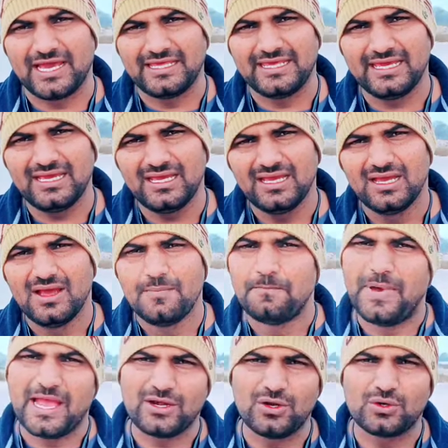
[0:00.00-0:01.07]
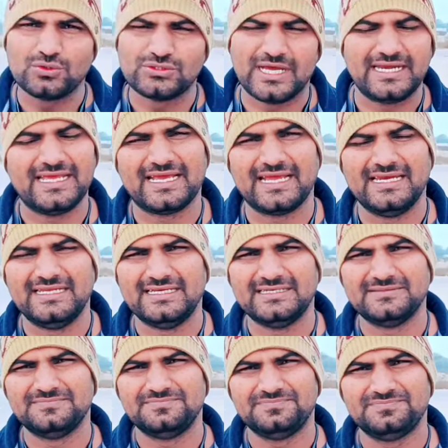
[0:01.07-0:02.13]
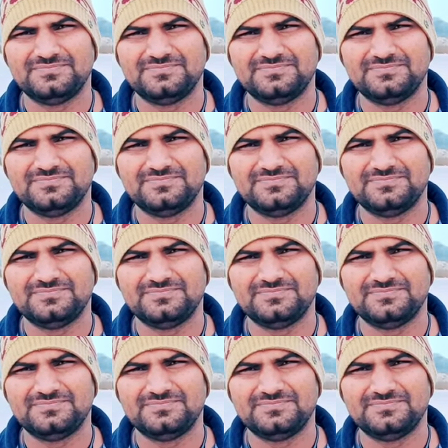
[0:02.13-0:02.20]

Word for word: चाहिए बेंगलुरु जाने के लिए